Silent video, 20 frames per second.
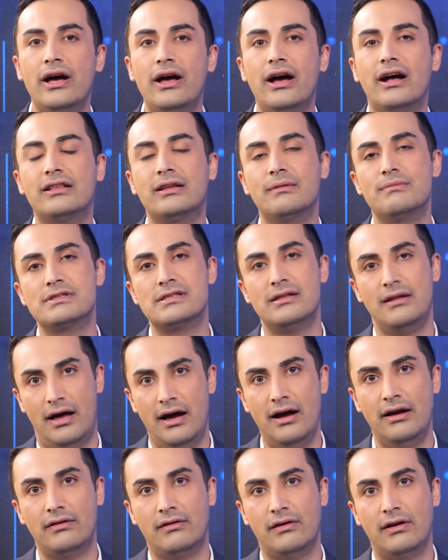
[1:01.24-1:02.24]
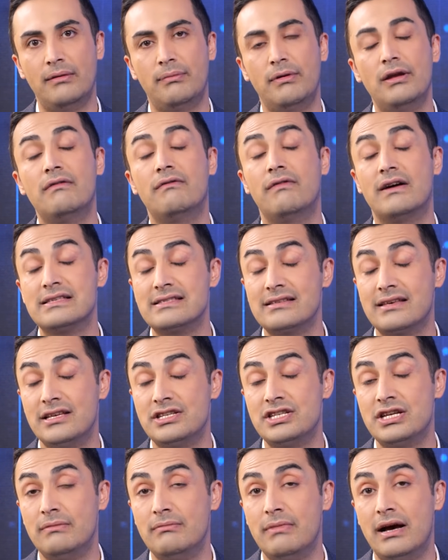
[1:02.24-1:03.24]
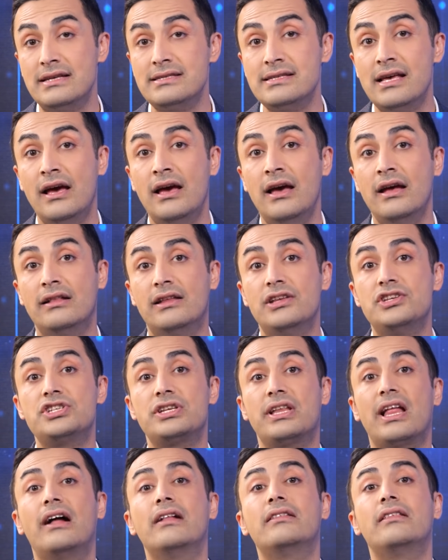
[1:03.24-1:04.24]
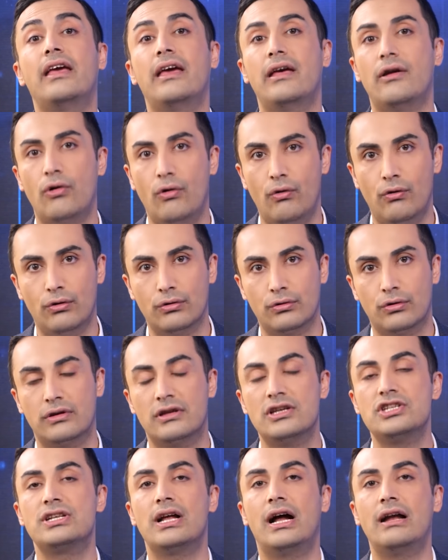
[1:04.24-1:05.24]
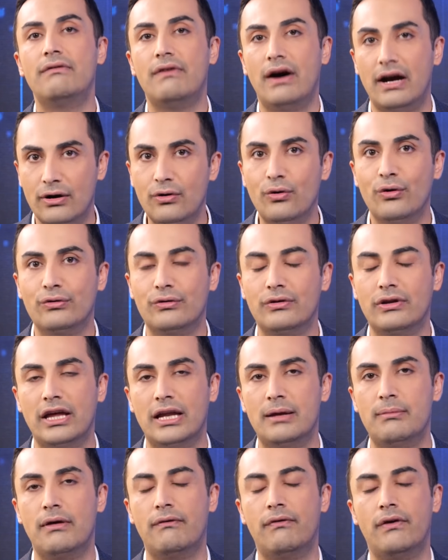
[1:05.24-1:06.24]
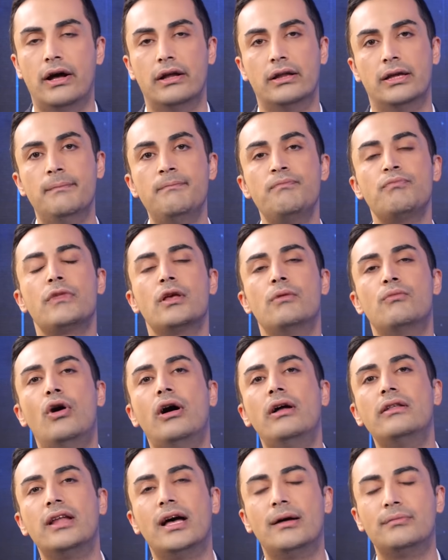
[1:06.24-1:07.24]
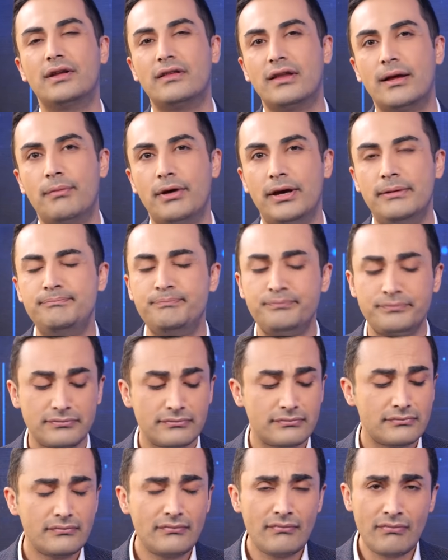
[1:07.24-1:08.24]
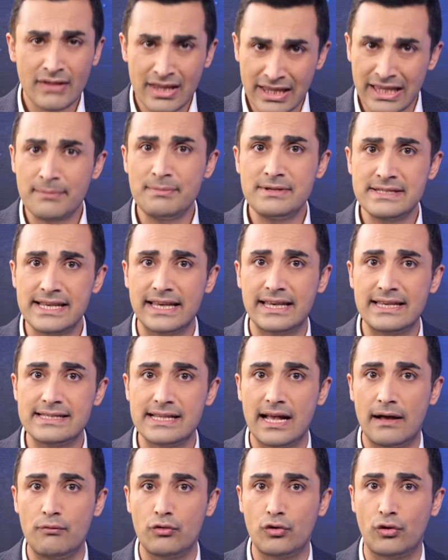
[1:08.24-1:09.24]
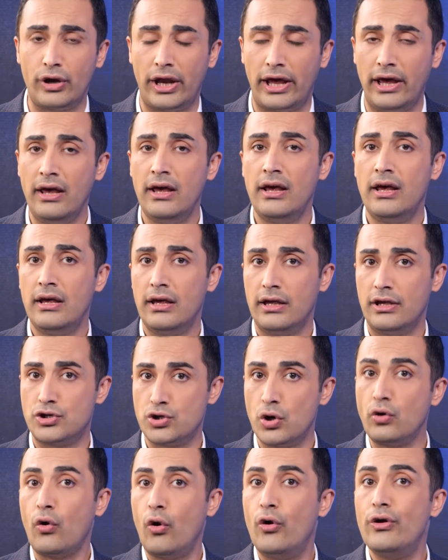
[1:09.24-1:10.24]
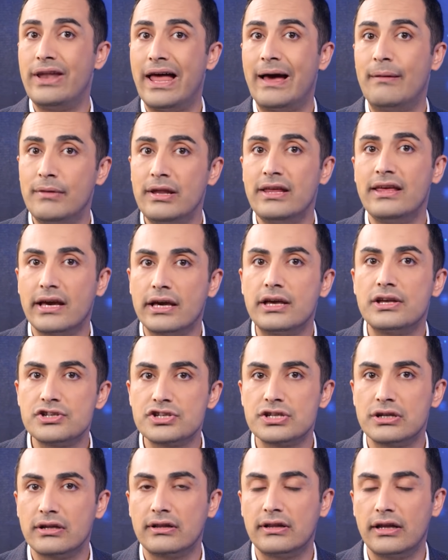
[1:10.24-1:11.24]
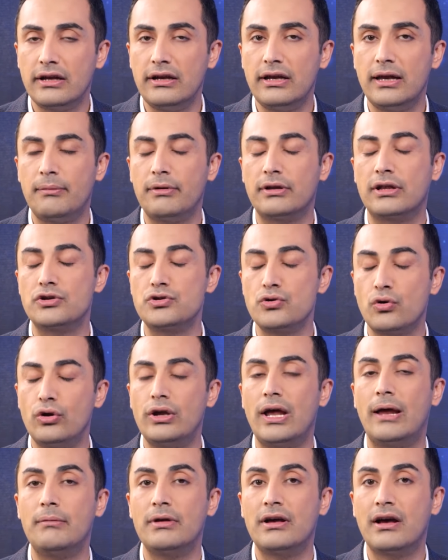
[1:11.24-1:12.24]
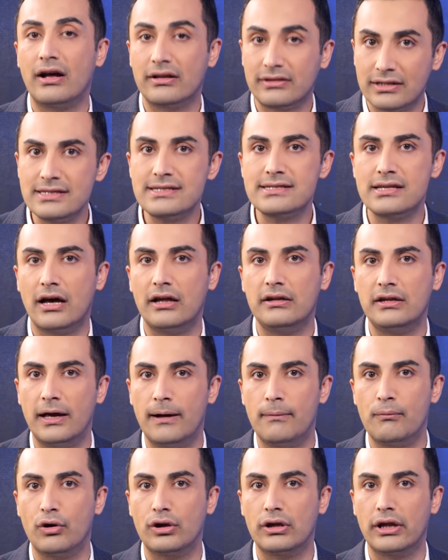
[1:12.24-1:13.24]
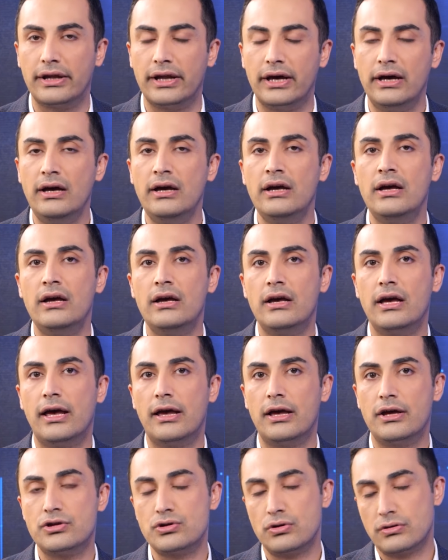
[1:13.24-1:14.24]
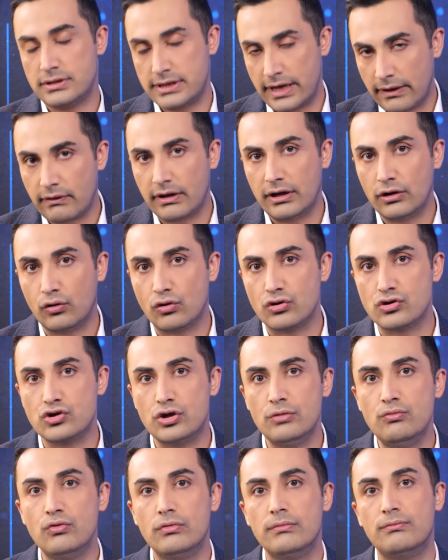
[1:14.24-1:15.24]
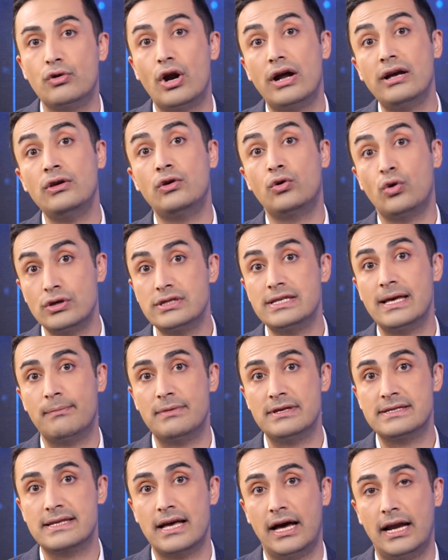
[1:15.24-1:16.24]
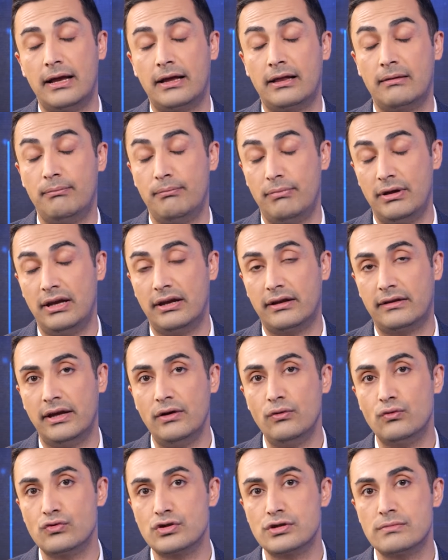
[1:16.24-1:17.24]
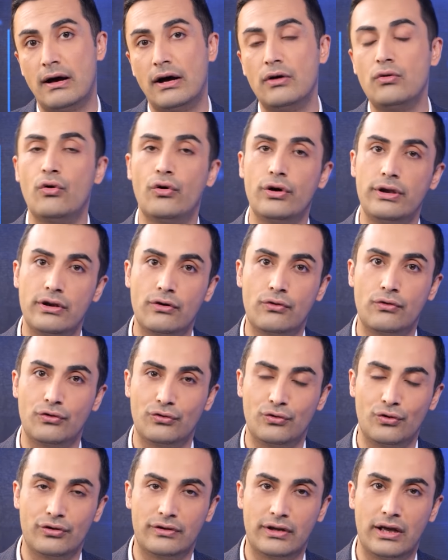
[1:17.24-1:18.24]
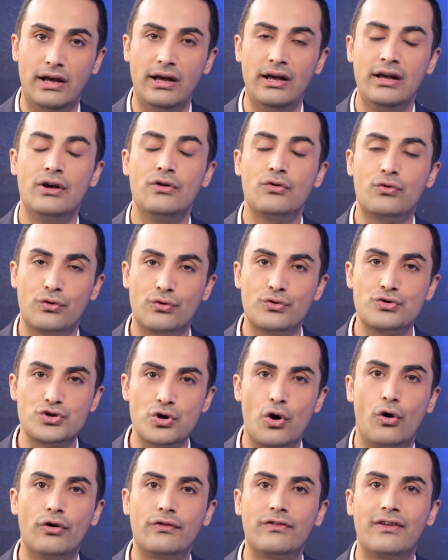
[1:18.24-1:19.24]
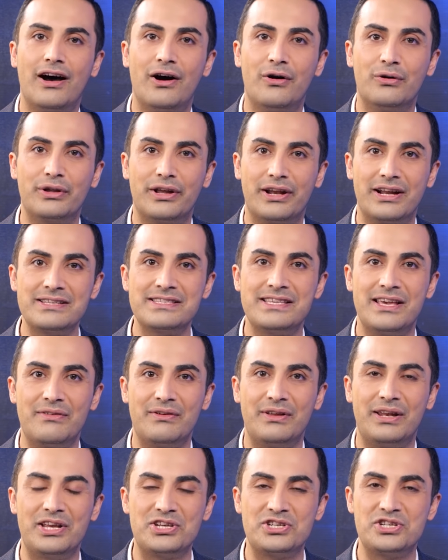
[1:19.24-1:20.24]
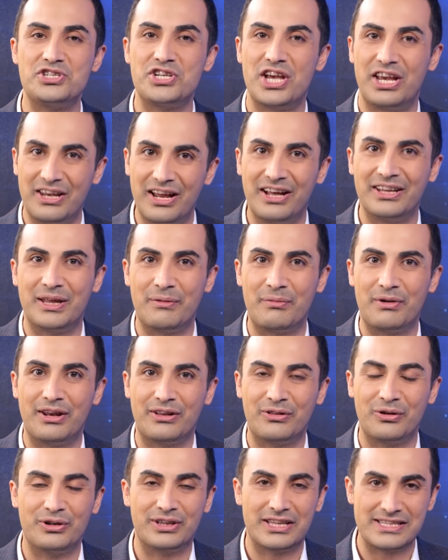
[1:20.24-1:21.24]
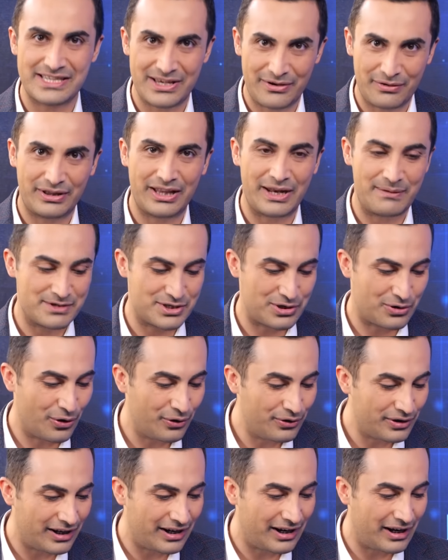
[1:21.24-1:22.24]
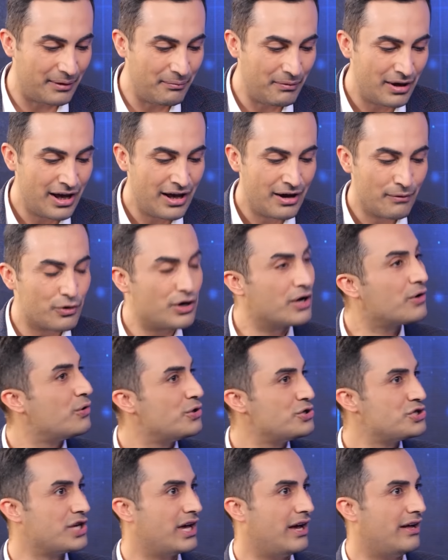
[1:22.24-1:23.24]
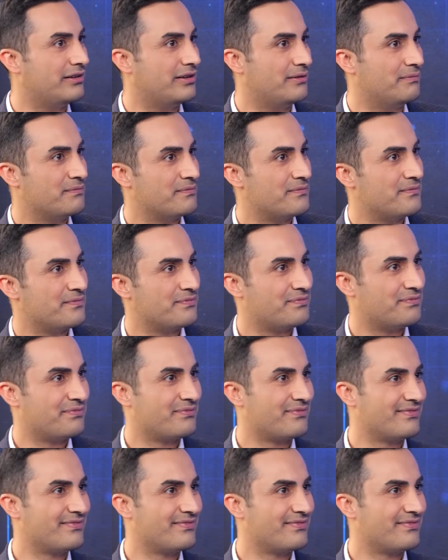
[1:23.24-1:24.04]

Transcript: hayatımızın artık bir vazgeçilmez dijital değeri oldu. Dijital varlığı oldu diyelim efendim. Bu anlamda tabii 2008'den bugüne e, çok önemli yayıncılıklarıyla birlikte çok önemli katkı sağlayan bu alana e, çok sevgili dostum Burak Köse bizlerle birlikte uzman coin'i kurdu o da. Kurucu ortağı olarak sevgili eşi Ceylan'la birlikte ona da sevgilerimizi gönderelim. Burak hoş geldin. Hoş